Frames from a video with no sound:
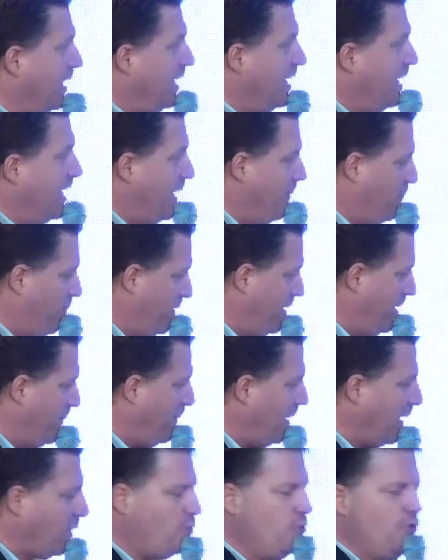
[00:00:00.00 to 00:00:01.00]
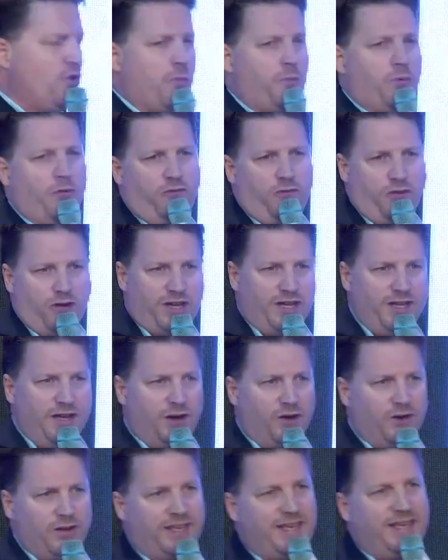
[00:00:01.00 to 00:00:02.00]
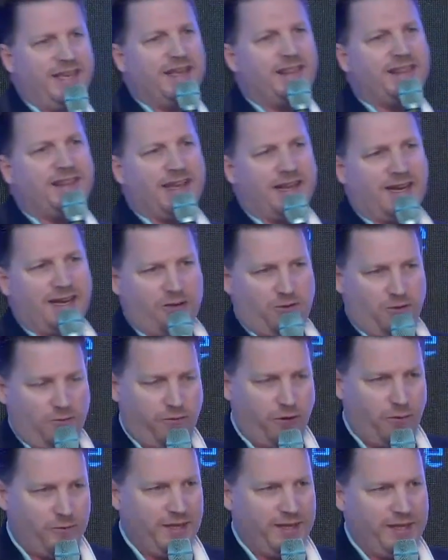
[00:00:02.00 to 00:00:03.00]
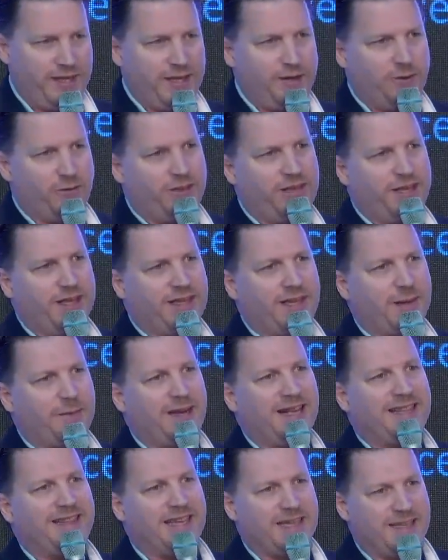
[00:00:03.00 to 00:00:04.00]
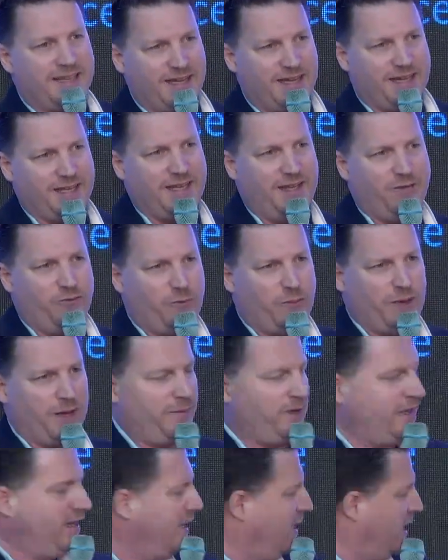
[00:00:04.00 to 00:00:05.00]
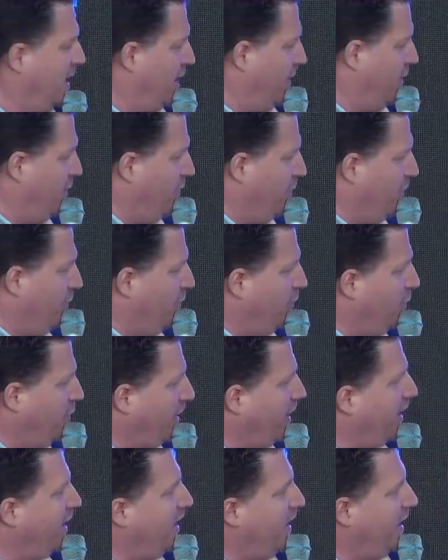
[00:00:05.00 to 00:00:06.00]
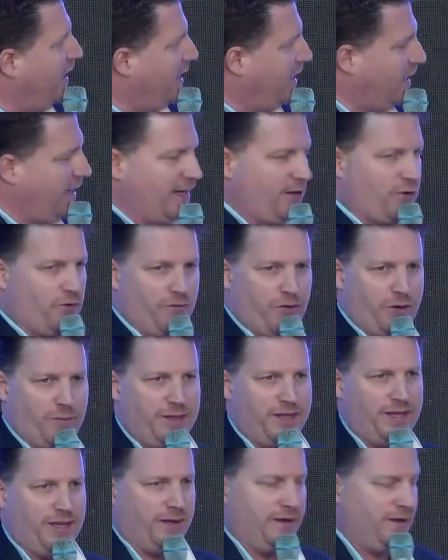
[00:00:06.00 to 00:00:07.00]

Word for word: et puis des parcours pour vos clients qui intègrent la conformité, donc qui intègrent la data qui vous permet euh, de régler la, conformité.